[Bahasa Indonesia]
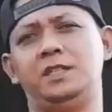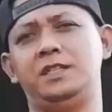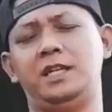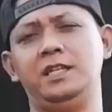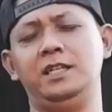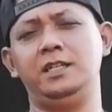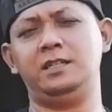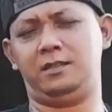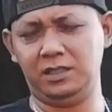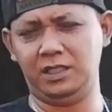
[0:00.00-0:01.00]
Jadi candi ini
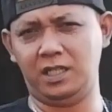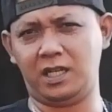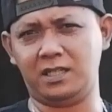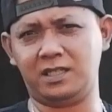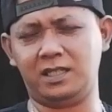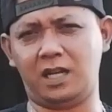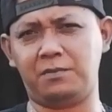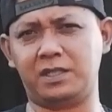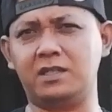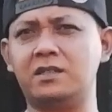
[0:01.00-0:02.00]
didirikan sekitar
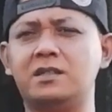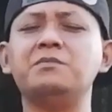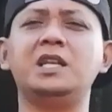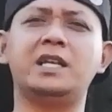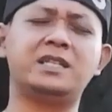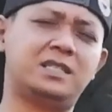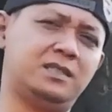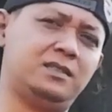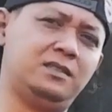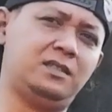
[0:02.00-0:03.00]
abad ke-9.
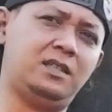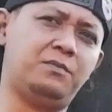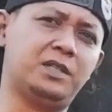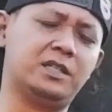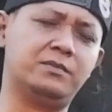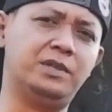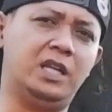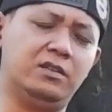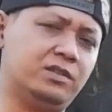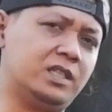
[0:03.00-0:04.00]
Jadi abad ke-9
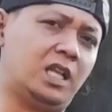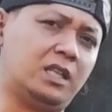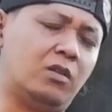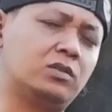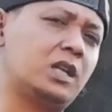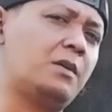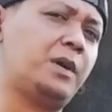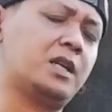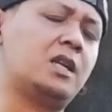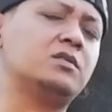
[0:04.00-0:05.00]
itu sekitar tahun
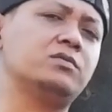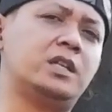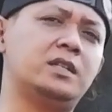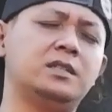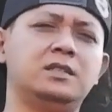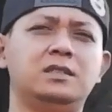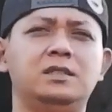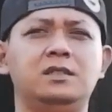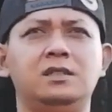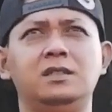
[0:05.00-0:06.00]
800-an.
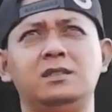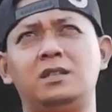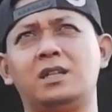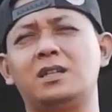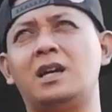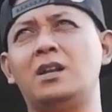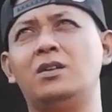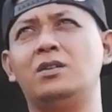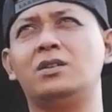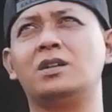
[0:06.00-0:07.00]
Jadi
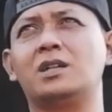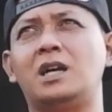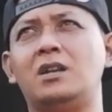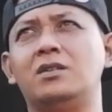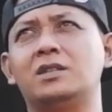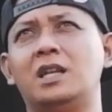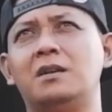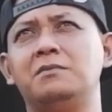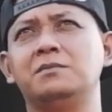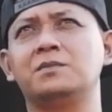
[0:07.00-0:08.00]
kalau kalau
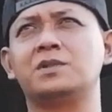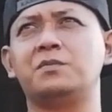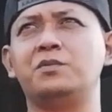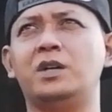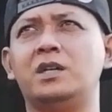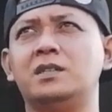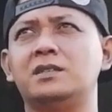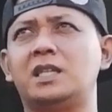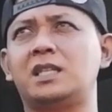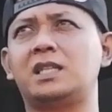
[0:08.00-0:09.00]
dalam
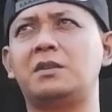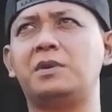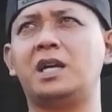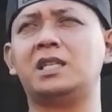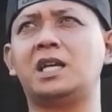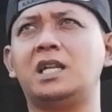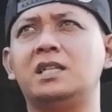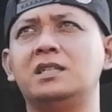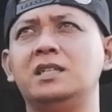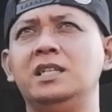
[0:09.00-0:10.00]
sebuah catatan
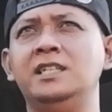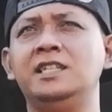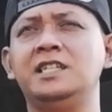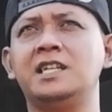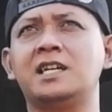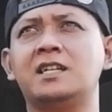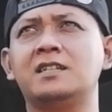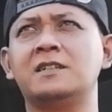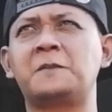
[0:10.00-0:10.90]
mengatakan ini didirikan